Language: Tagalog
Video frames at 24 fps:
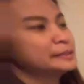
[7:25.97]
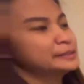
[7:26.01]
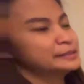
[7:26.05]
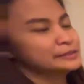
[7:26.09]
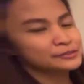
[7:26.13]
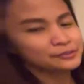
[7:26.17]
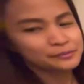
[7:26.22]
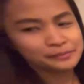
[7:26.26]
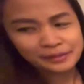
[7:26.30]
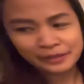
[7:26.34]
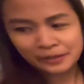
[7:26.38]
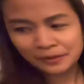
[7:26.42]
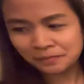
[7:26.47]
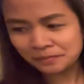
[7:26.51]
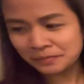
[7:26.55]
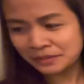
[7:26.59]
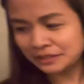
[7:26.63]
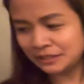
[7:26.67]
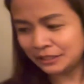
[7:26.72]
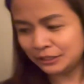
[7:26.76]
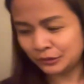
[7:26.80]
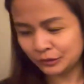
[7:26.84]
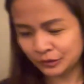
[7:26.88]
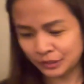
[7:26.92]
So, meron pa
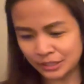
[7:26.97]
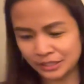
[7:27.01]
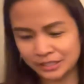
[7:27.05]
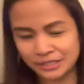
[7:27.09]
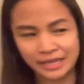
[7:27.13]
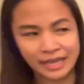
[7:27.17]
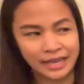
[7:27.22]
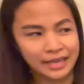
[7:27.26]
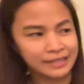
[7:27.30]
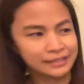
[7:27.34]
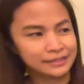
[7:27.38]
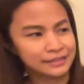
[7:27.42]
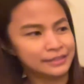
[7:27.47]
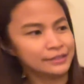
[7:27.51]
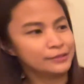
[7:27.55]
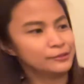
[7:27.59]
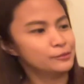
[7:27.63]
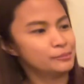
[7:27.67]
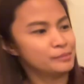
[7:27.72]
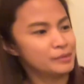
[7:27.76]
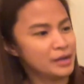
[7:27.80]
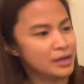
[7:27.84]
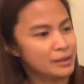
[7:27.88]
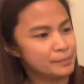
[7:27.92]
dito sa side. Yan
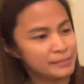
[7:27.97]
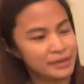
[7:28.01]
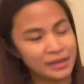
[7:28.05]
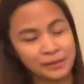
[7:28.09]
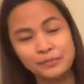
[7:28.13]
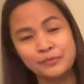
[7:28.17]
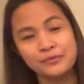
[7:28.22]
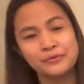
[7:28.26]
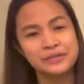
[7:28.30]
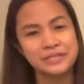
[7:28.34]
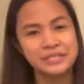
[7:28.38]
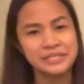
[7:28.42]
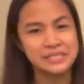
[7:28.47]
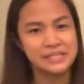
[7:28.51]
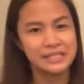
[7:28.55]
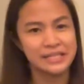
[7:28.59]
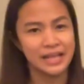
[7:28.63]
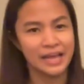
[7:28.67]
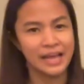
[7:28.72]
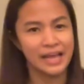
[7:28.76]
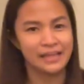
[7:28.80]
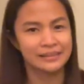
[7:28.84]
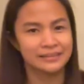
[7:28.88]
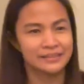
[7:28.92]
yung mga memories
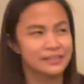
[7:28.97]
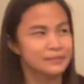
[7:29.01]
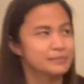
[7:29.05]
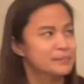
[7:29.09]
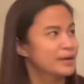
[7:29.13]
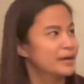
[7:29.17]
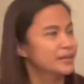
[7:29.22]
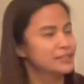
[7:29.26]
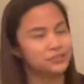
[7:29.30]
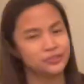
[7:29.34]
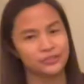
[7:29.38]
ng ating mga